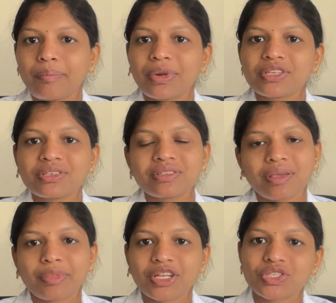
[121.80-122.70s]

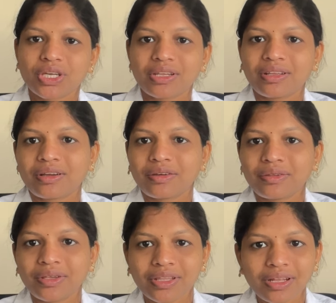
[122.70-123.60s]
కంప్రెషన్స్ ఏమైనా జరిగినా
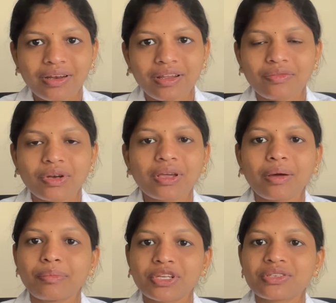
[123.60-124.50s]
ఏదైనా లెవెల్లో
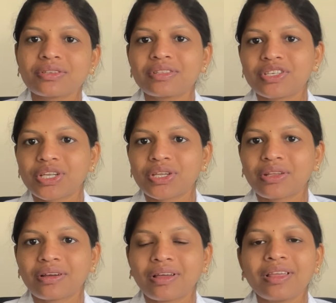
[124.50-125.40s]
కంప్రెషన్స్
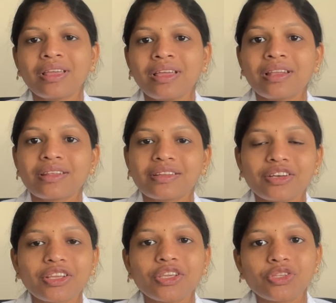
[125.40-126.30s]
జరిగినా
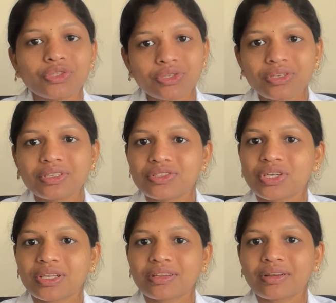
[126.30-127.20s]
లేదంటే ఇంజరీస్
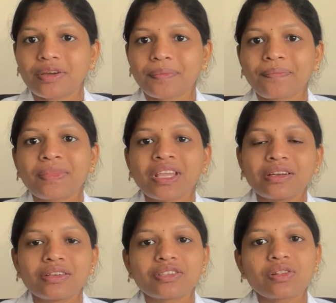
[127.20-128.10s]
జరిగినా
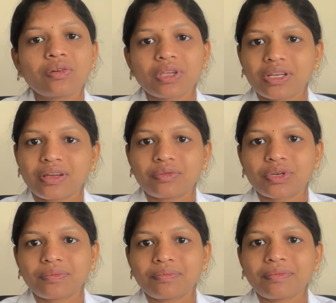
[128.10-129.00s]
డిస్లోకేట్
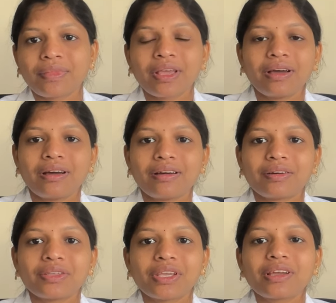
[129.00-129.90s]
అవ్వటం
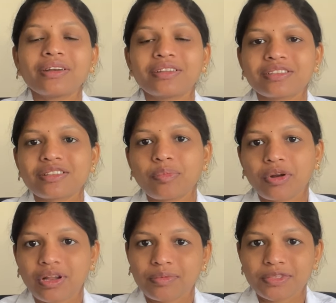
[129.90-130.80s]
ఇంకా డిస్క్
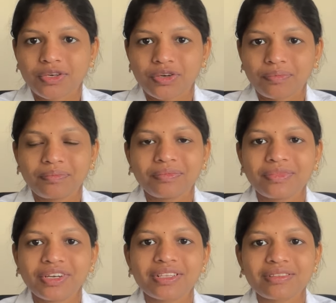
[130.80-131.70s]
ప్రొలాప్స్ అంటాం
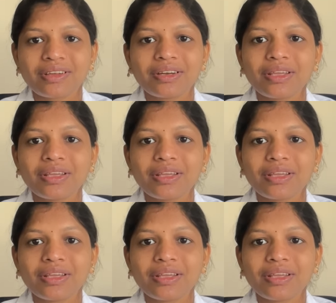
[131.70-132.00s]
డిస్క్